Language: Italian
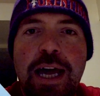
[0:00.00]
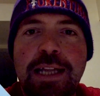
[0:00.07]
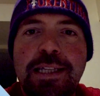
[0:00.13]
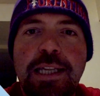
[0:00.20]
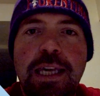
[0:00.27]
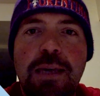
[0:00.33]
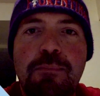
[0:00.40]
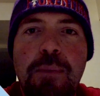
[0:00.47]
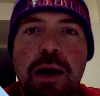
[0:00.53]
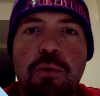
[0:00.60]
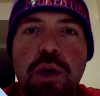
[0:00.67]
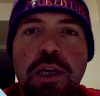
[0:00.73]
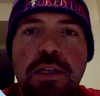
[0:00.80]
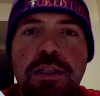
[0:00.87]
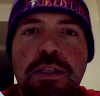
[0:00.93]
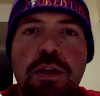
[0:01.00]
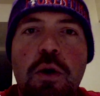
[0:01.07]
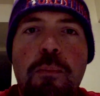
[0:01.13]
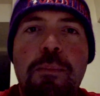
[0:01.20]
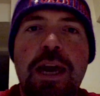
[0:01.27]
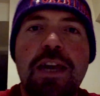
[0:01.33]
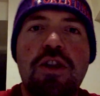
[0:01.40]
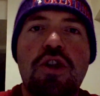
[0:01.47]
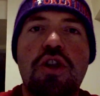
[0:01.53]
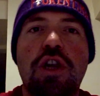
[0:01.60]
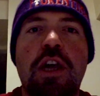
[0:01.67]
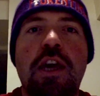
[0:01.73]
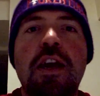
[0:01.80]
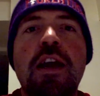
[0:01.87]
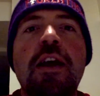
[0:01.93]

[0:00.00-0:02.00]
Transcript: di Maurizio Becci